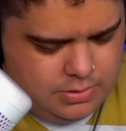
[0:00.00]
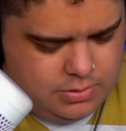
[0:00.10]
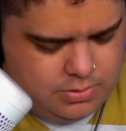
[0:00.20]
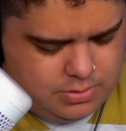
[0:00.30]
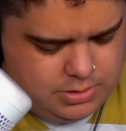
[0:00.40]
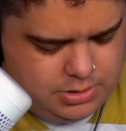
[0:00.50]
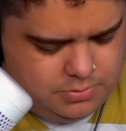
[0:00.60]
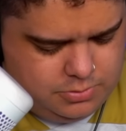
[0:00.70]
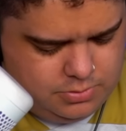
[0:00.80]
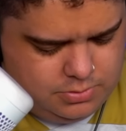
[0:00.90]

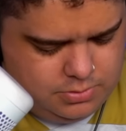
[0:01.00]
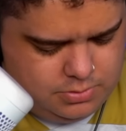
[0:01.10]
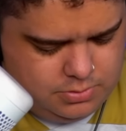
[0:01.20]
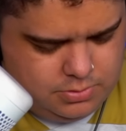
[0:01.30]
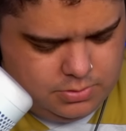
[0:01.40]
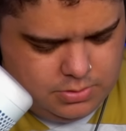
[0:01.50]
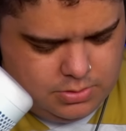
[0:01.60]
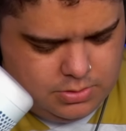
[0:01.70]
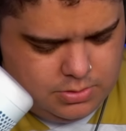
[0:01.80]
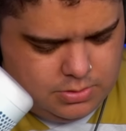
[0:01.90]
Ótimo.
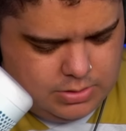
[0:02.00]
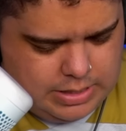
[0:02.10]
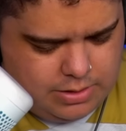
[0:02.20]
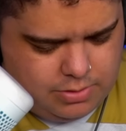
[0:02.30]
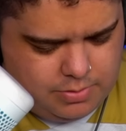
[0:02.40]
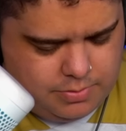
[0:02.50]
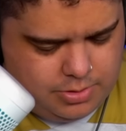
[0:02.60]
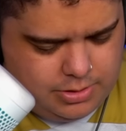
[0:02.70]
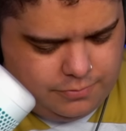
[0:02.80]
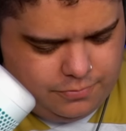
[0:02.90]
Agora uma
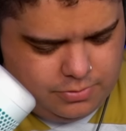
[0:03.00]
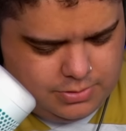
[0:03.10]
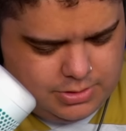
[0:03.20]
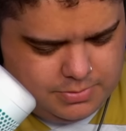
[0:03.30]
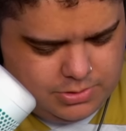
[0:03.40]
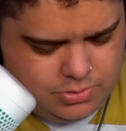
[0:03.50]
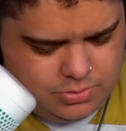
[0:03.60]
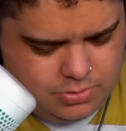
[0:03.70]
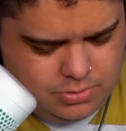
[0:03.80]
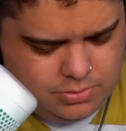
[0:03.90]
bola de fogo em cima disso
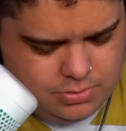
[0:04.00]
tudo.